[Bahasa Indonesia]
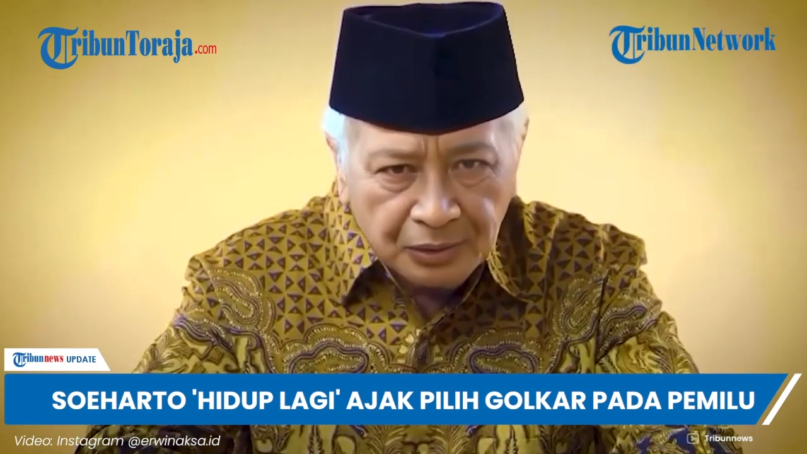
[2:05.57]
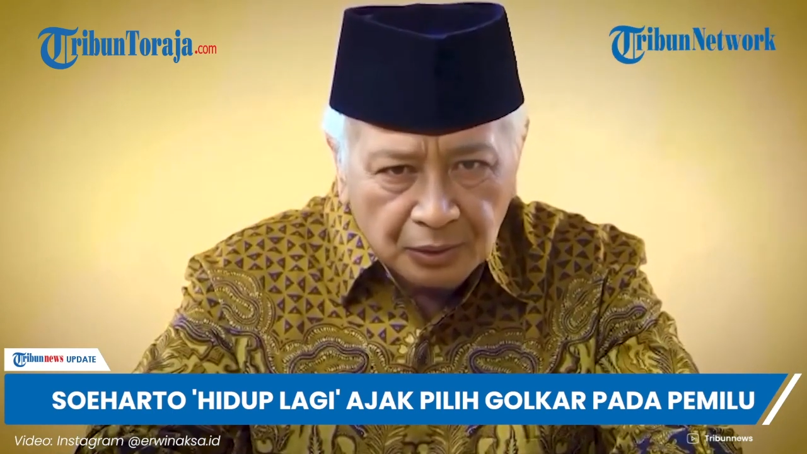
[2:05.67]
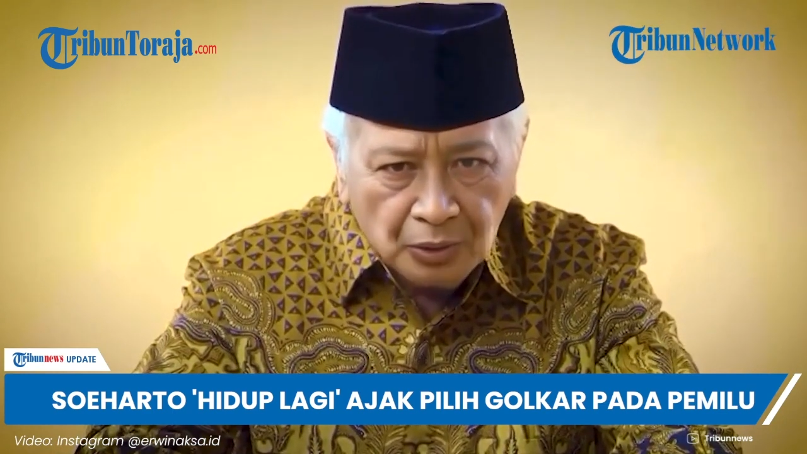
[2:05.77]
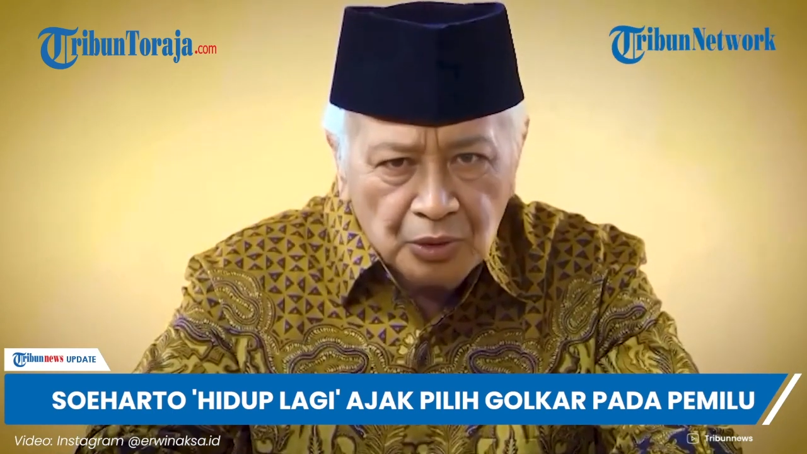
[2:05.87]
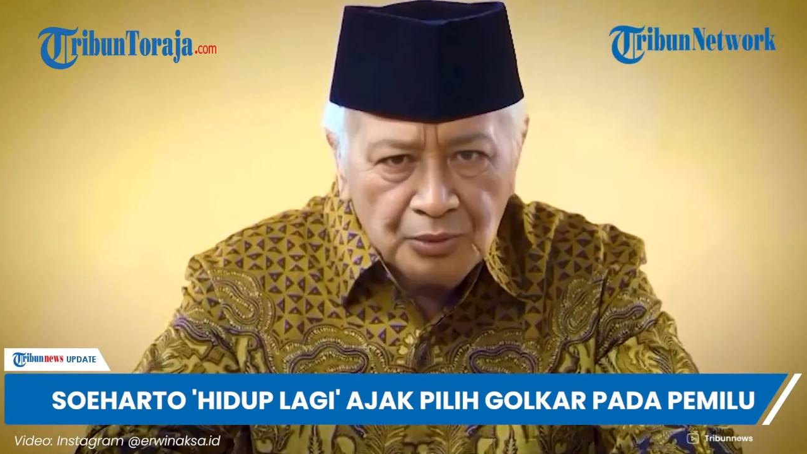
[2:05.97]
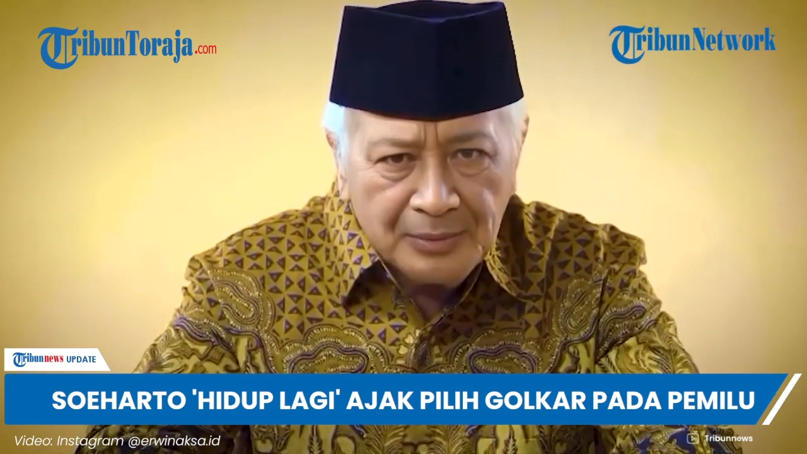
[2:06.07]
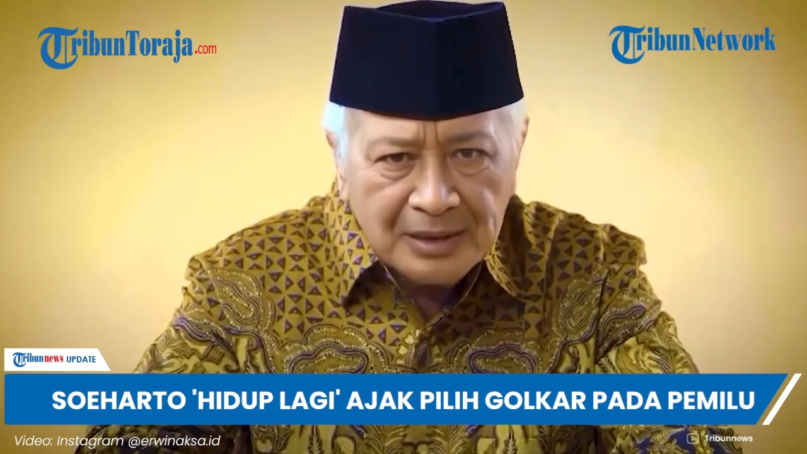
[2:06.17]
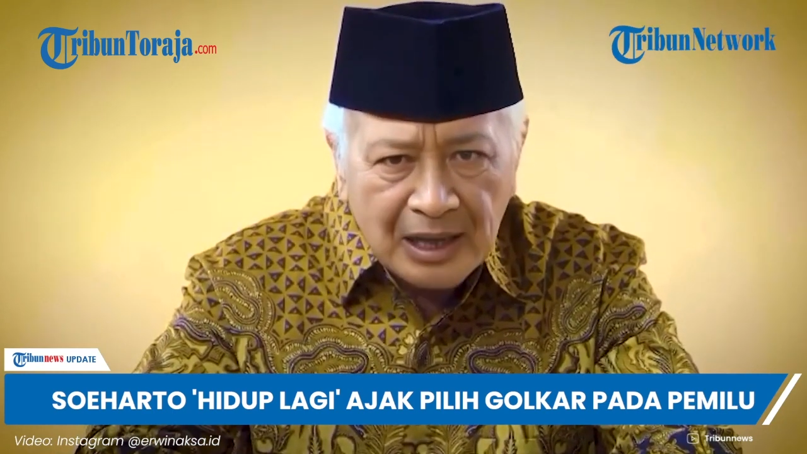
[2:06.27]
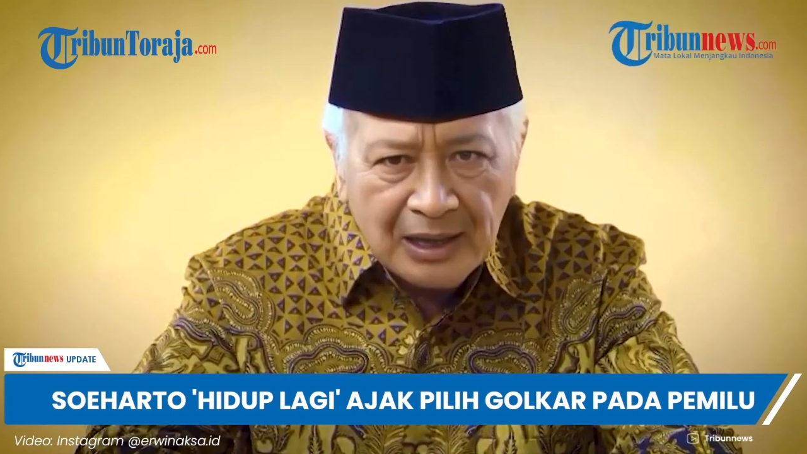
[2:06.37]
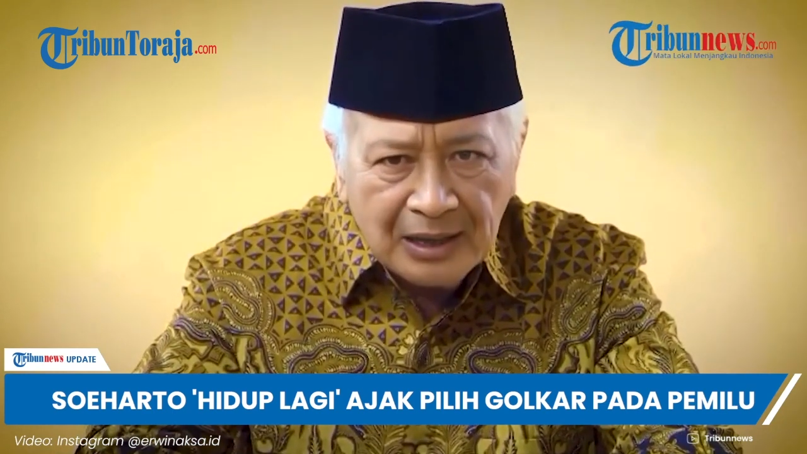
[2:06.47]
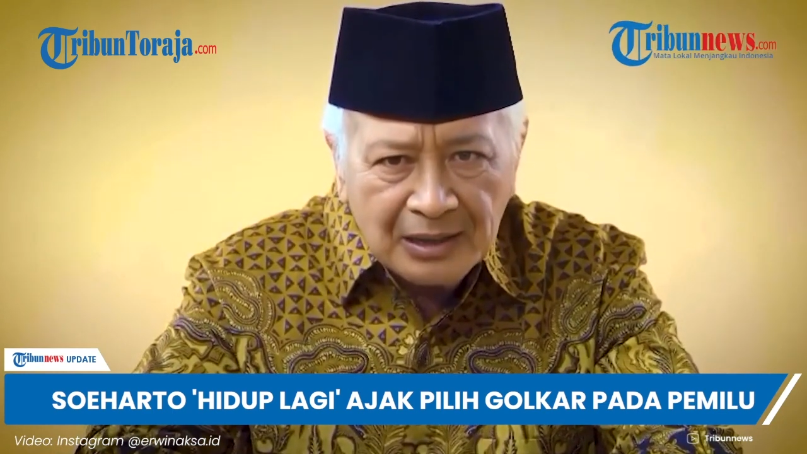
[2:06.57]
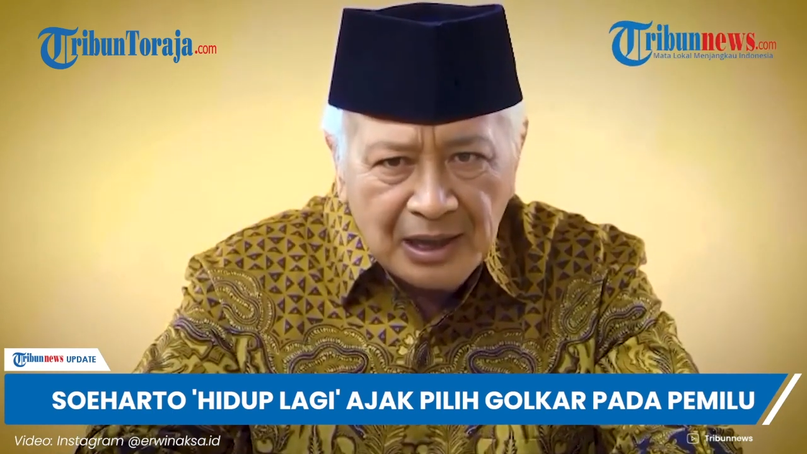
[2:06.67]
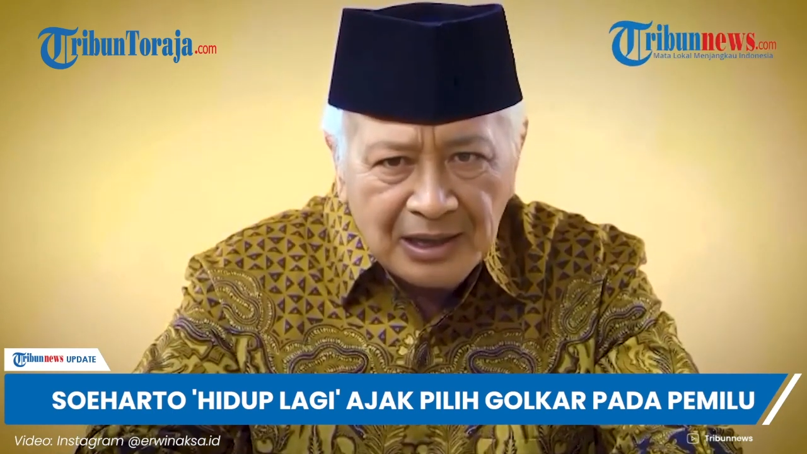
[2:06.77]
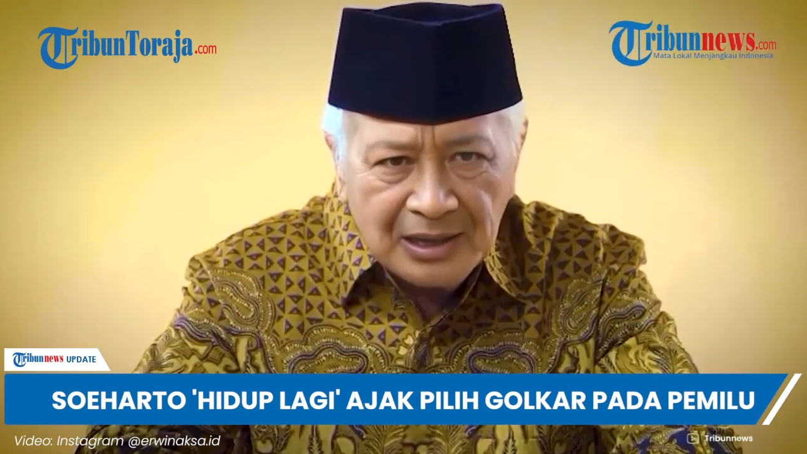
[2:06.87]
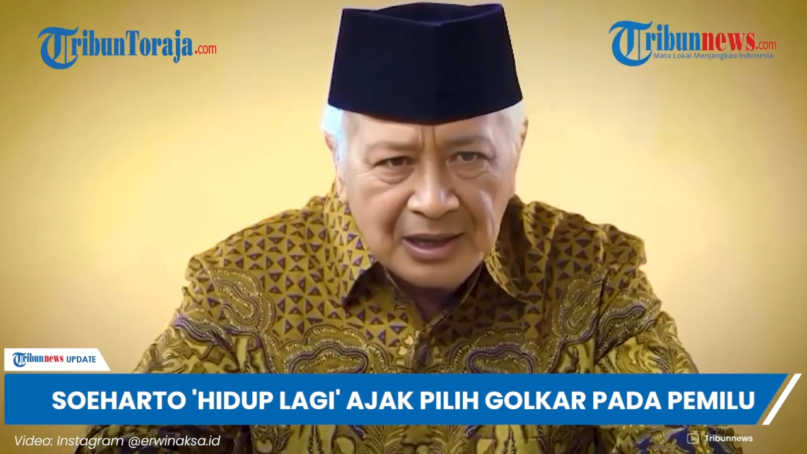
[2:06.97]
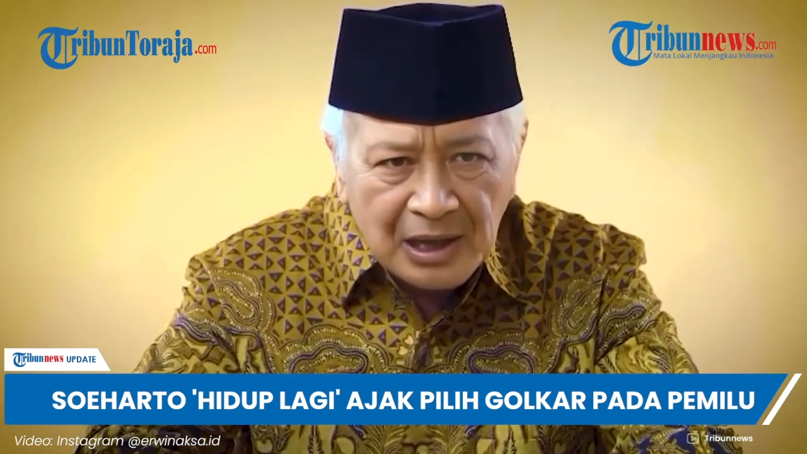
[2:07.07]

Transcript: terus menyala dari